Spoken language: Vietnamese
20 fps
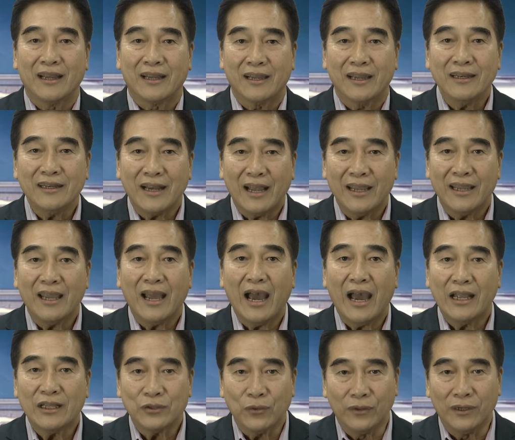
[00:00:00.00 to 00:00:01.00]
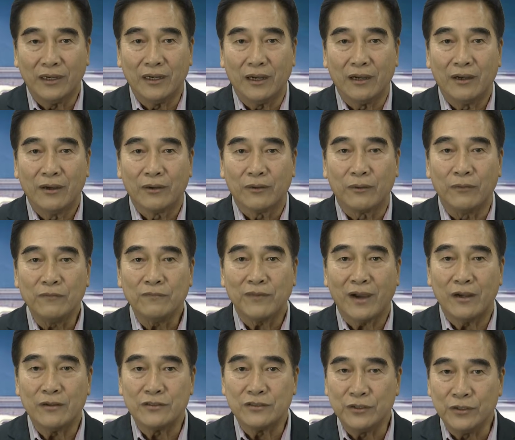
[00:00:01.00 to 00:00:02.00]
cách nay 2 tuần cũng
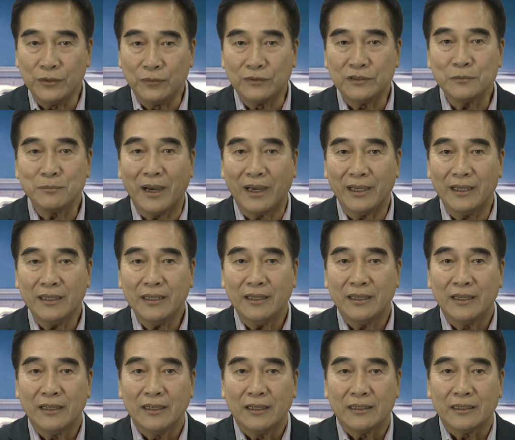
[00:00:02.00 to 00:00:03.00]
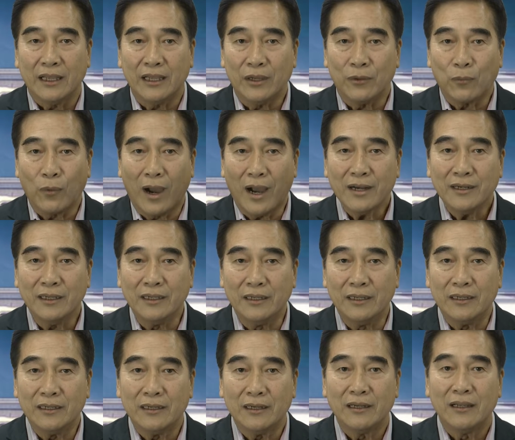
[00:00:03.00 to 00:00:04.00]
vào chiều thứ Bảy, Thầy Quảng
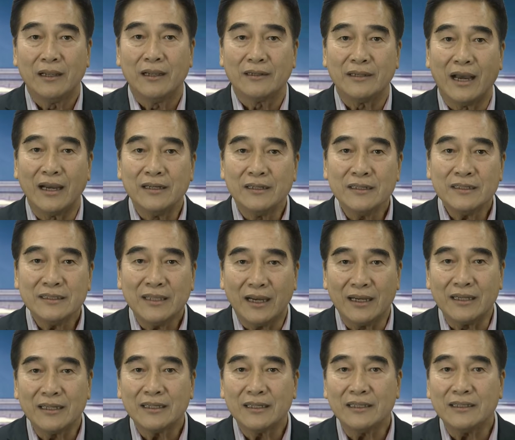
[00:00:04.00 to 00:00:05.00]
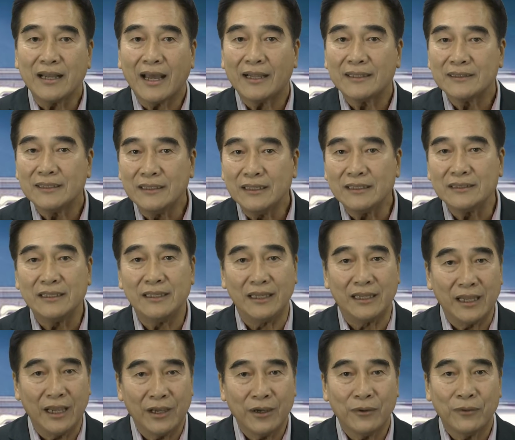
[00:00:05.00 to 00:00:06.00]
Định đã hướng dẫn kinh Na Tiên Tỳ
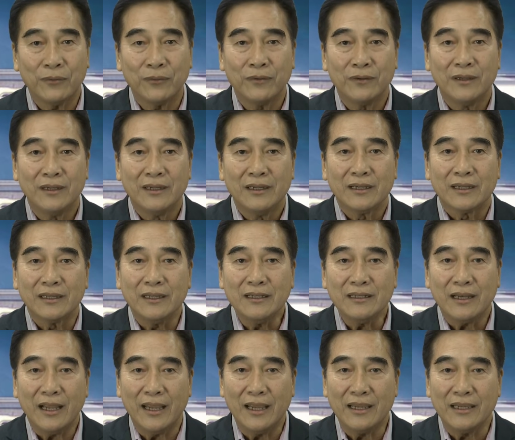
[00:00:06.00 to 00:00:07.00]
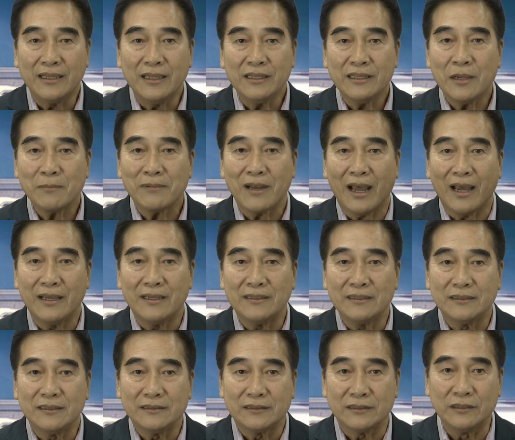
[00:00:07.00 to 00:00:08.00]
Kheo. Kinh này ghi chép lại
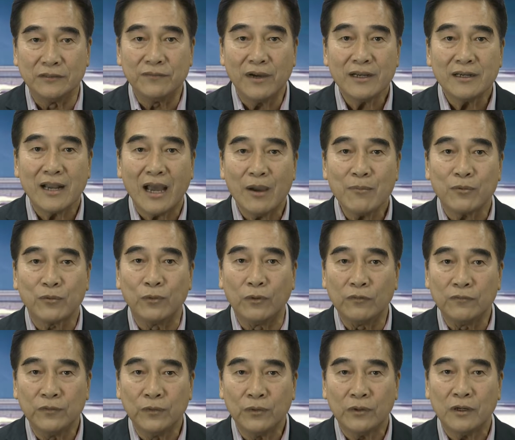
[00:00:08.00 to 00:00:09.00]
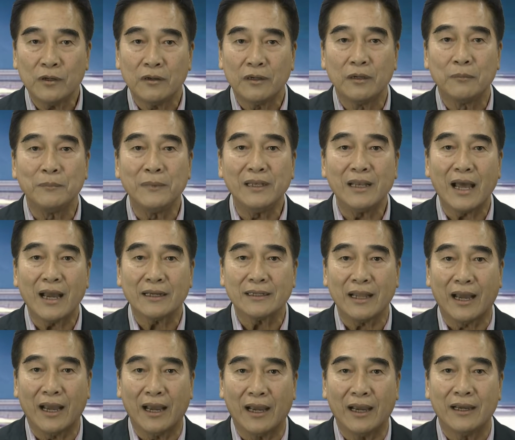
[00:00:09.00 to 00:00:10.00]
sự vấn đáp của vua
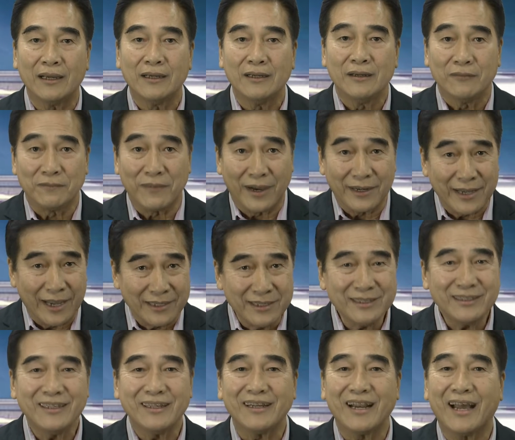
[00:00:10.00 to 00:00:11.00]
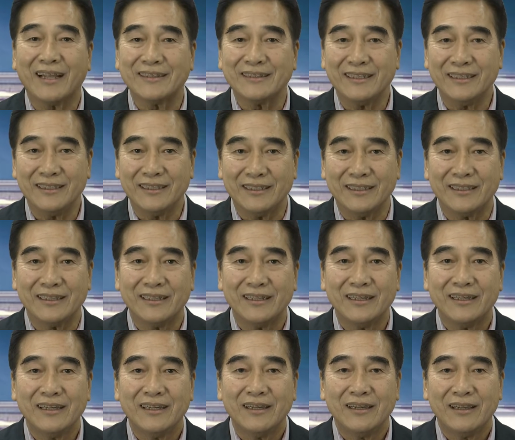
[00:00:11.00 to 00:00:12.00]
Milinda và đại đức Na Tiên.
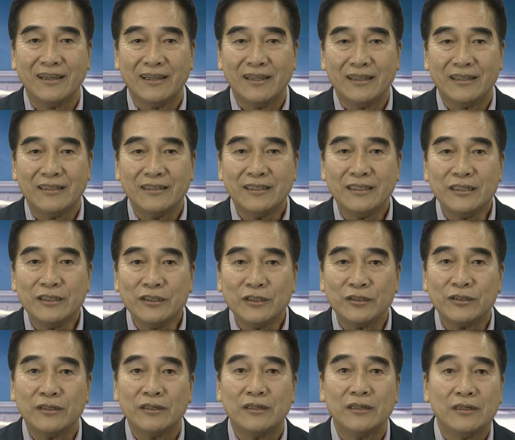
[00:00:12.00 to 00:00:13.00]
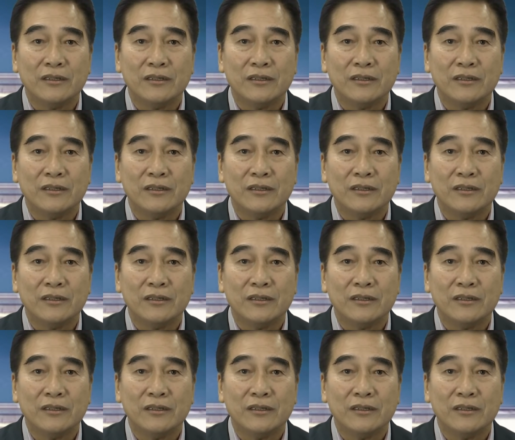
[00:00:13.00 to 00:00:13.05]
Như